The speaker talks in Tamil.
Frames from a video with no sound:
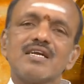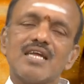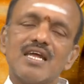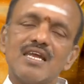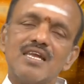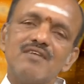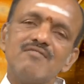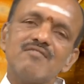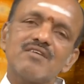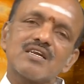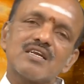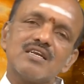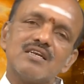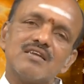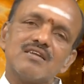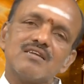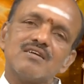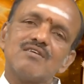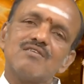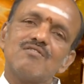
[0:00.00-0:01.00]

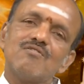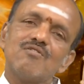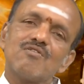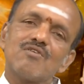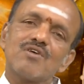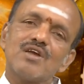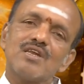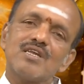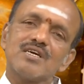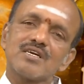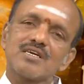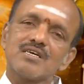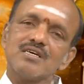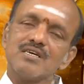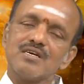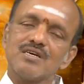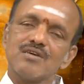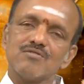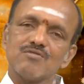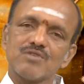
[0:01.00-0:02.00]
நல்லவர்கள் உங்களுக்கு